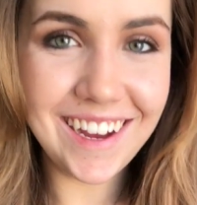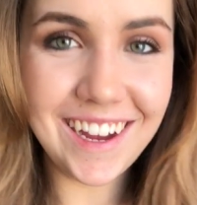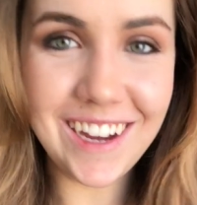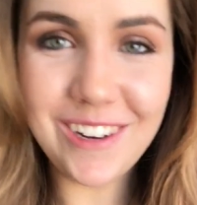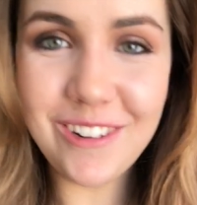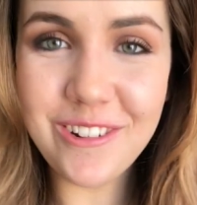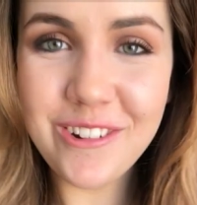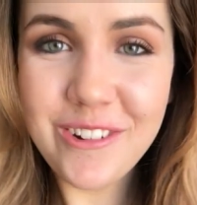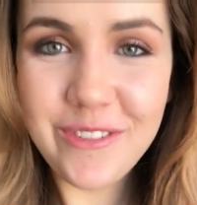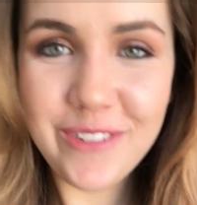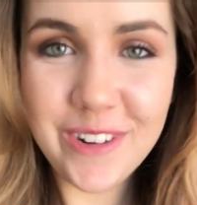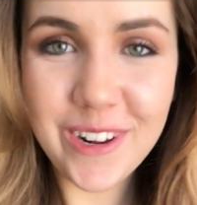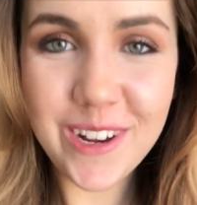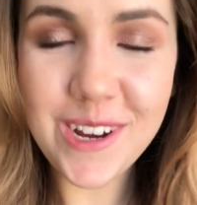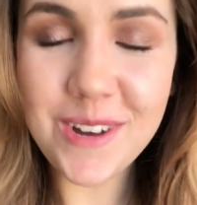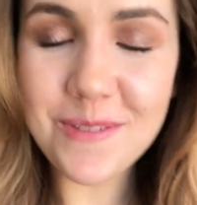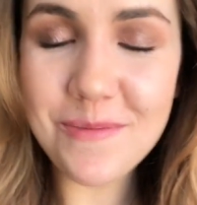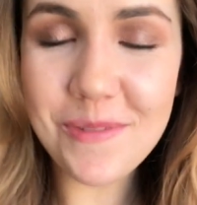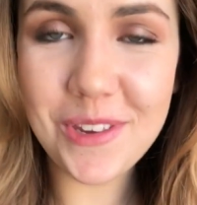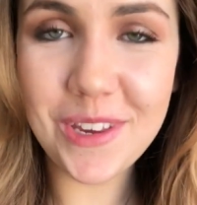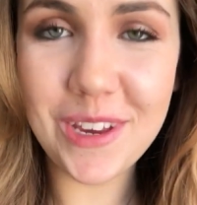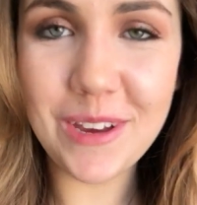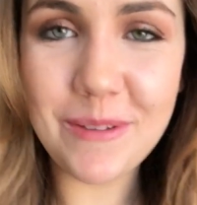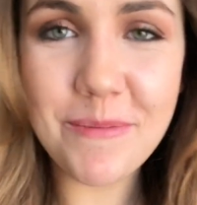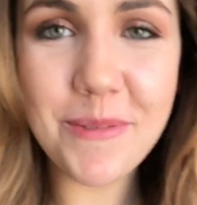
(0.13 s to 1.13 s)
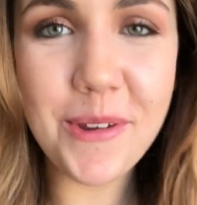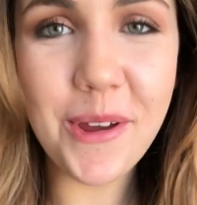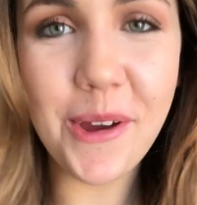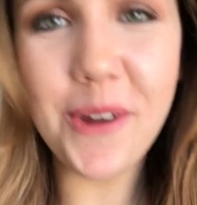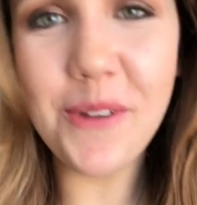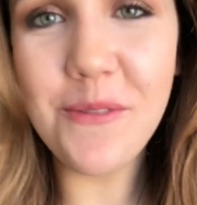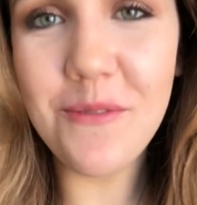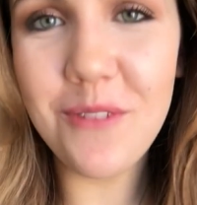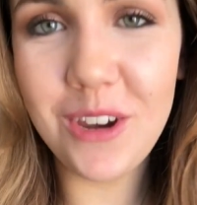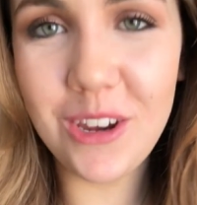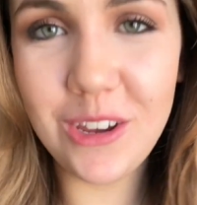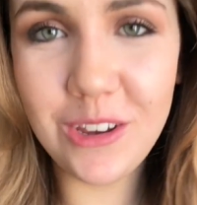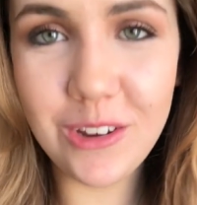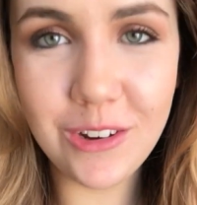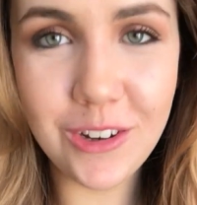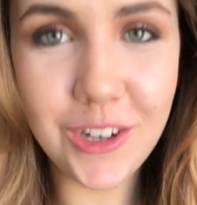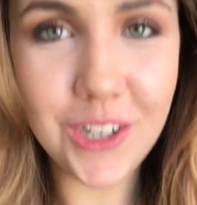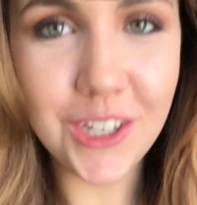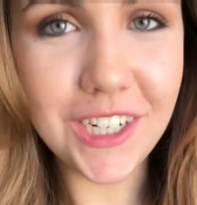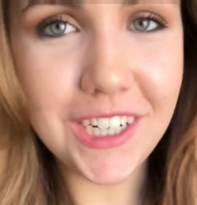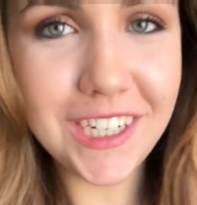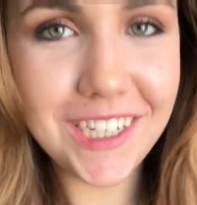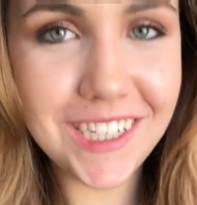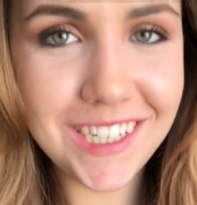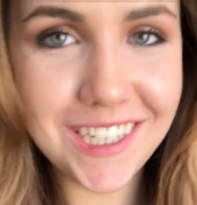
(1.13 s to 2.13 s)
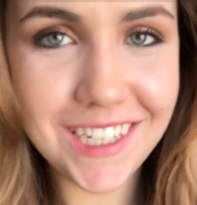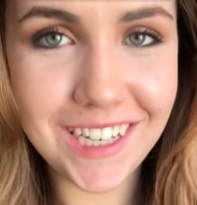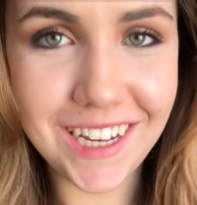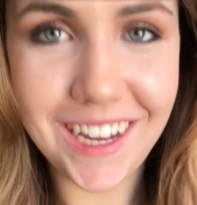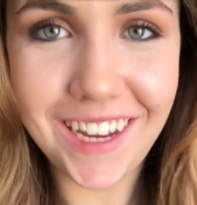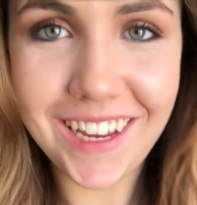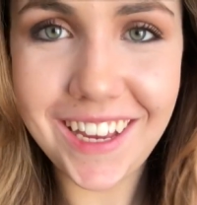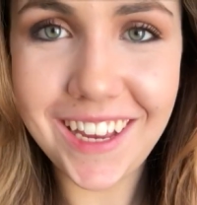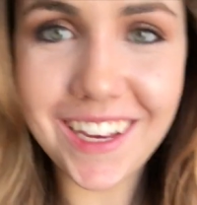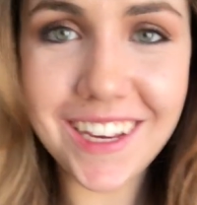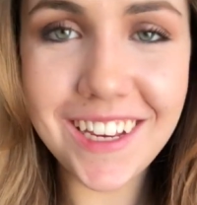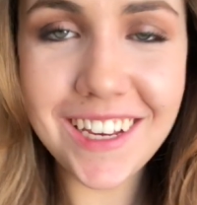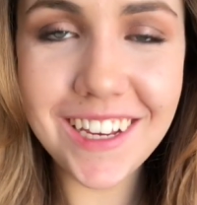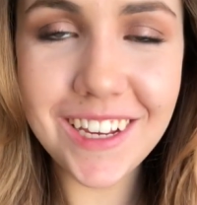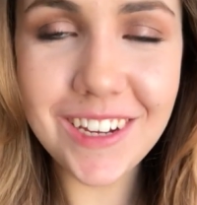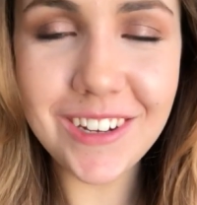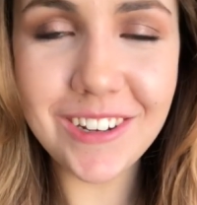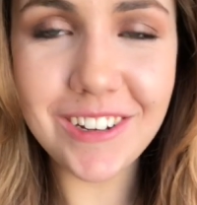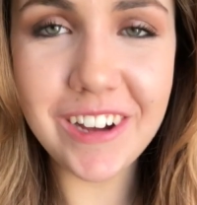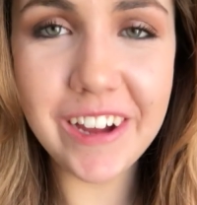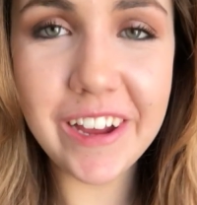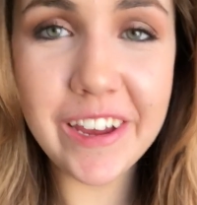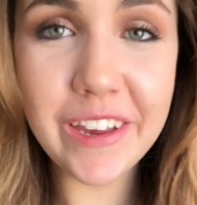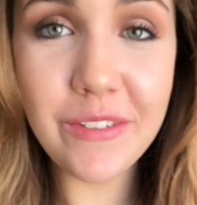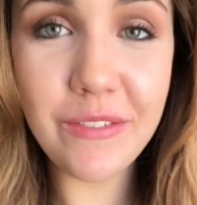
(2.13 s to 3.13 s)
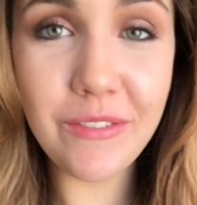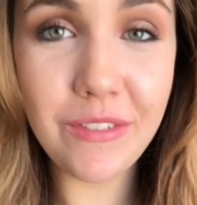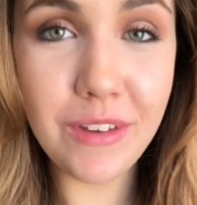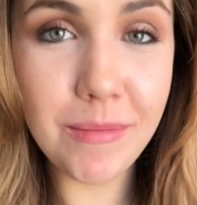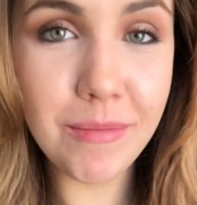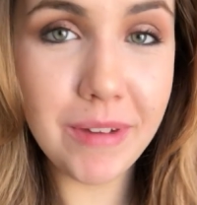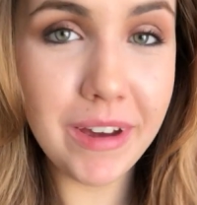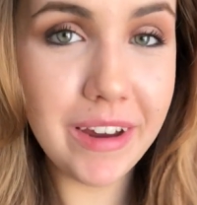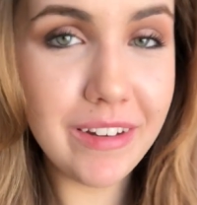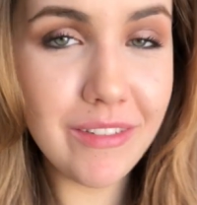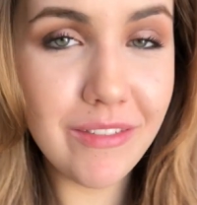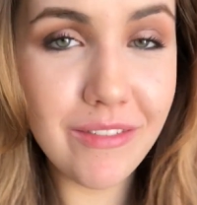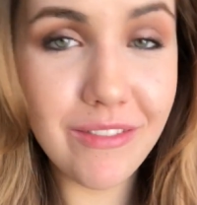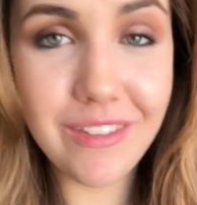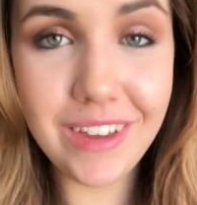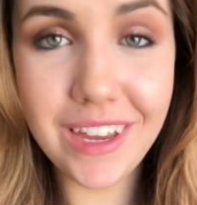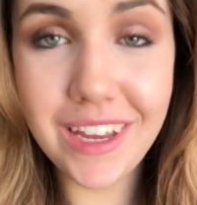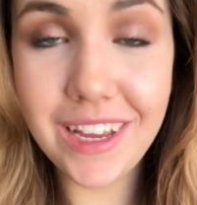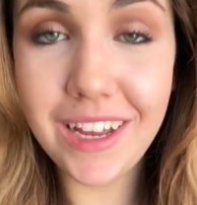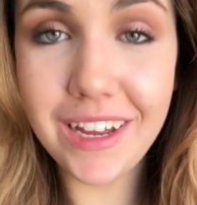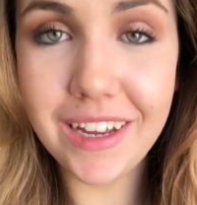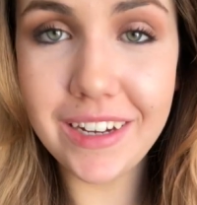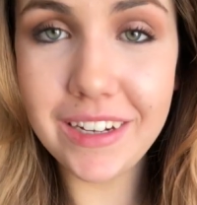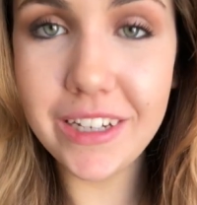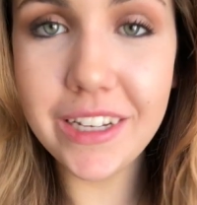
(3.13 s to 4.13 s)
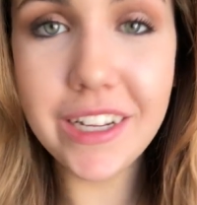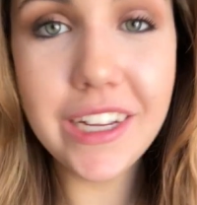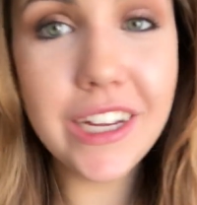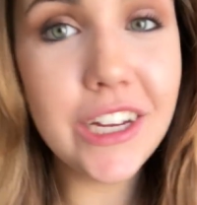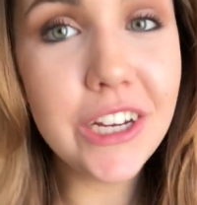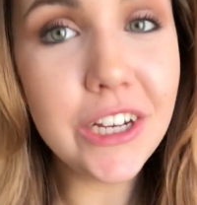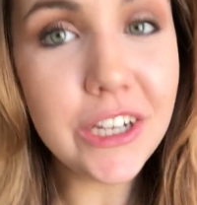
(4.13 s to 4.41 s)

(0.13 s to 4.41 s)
Hallo und willkommen zu einem neuen Video. Heute zeige ich euch, wie man vegane